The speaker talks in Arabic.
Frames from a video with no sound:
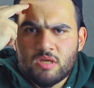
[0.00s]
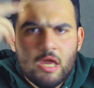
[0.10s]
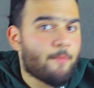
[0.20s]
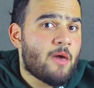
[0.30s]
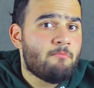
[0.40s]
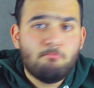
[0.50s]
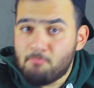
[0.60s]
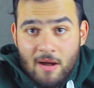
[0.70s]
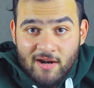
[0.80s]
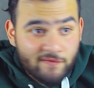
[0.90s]
كمان
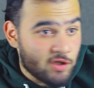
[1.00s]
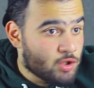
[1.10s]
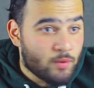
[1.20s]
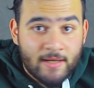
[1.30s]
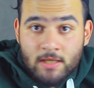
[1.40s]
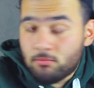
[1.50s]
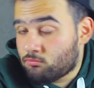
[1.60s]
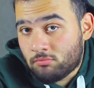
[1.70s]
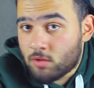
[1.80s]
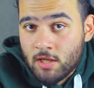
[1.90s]
ما عرفت شلون يعني
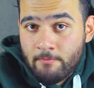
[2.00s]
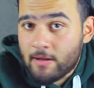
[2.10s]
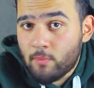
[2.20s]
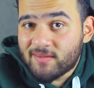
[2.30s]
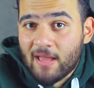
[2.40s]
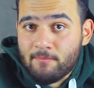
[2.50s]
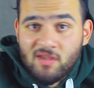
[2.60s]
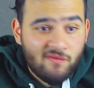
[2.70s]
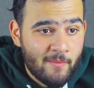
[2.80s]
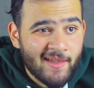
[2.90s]
ما لو
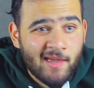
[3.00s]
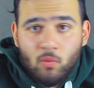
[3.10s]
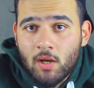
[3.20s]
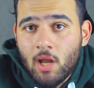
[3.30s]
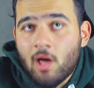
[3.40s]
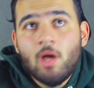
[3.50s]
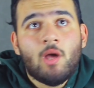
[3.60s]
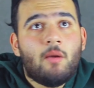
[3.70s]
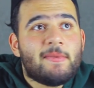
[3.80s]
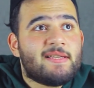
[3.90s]
متخبيين في مكان والله
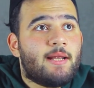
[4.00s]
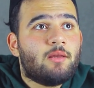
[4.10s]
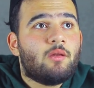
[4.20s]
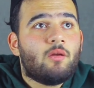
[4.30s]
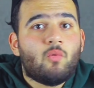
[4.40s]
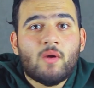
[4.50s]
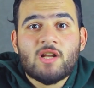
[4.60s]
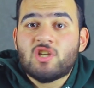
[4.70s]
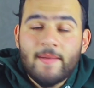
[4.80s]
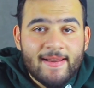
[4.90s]
مثلا
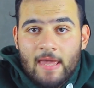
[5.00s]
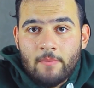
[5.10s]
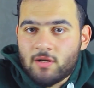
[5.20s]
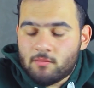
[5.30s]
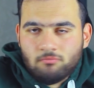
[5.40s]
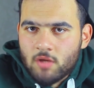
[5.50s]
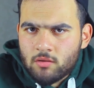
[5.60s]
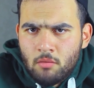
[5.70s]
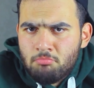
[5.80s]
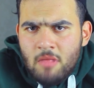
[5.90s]
ورا جبل كامل
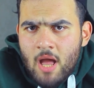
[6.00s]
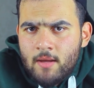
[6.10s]
طب ما